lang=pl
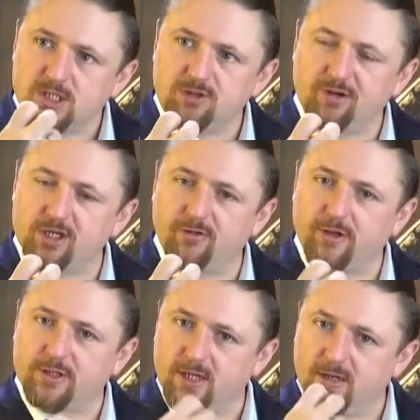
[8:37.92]
świeże
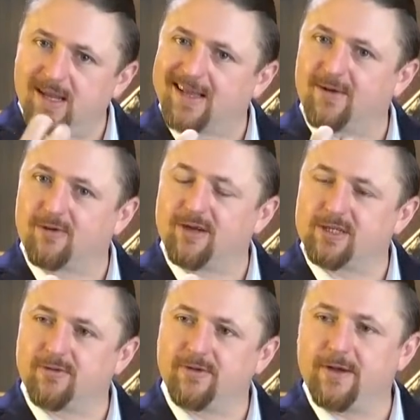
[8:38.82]
owoce, lekko
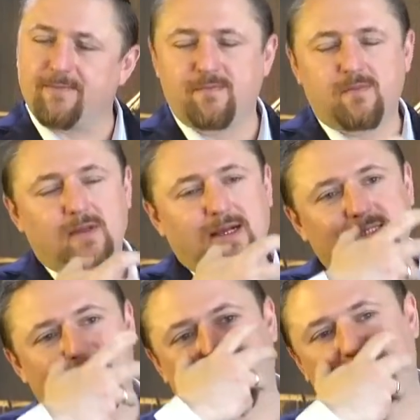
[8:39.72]
kwasowe.
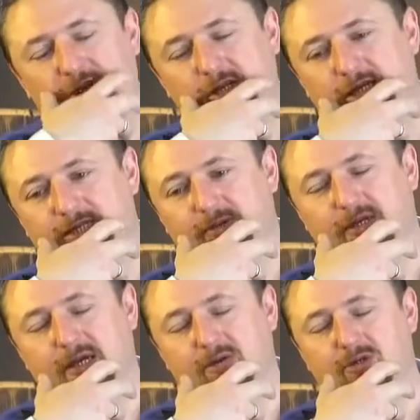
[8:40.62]
Za chwilę
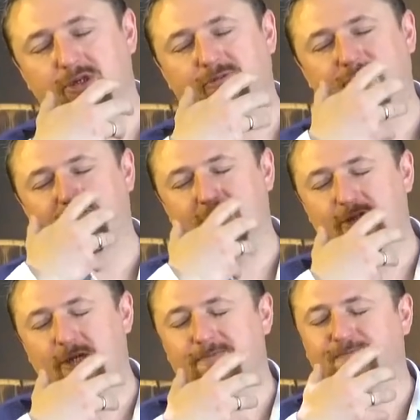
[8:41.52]
zmieniają się w
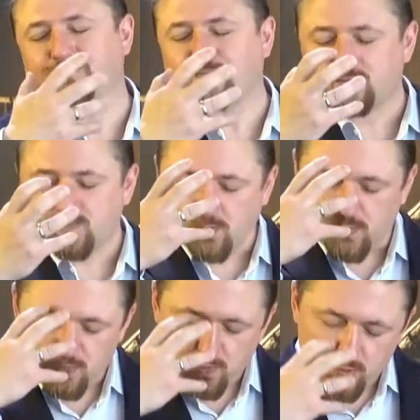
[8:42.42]
owoce
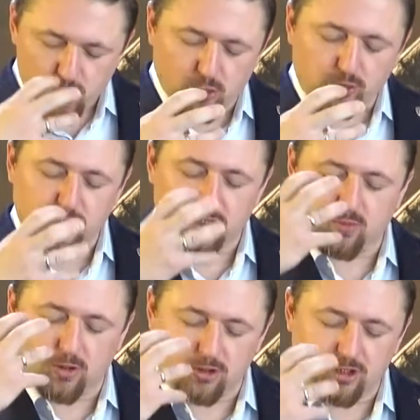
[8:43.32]
dużo
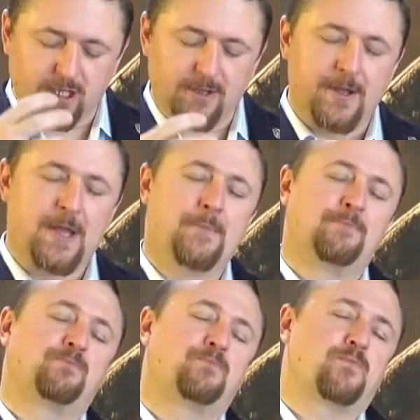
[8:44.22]
słodsze,
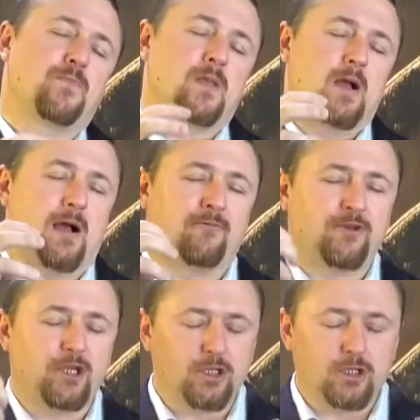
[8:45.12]
a
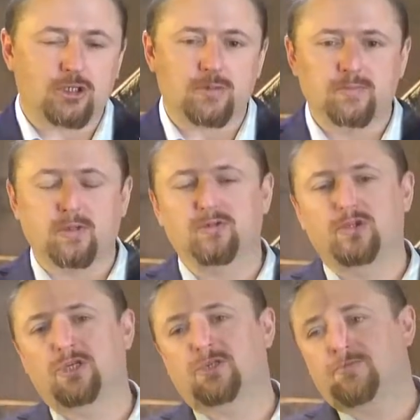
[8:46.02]
finish to
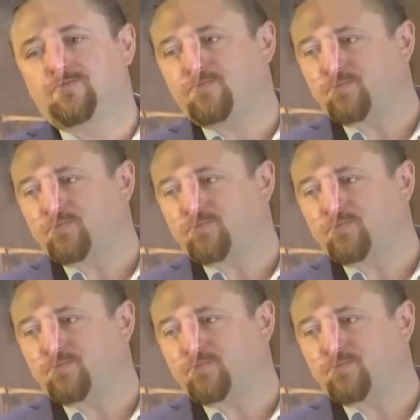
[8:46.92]
już jest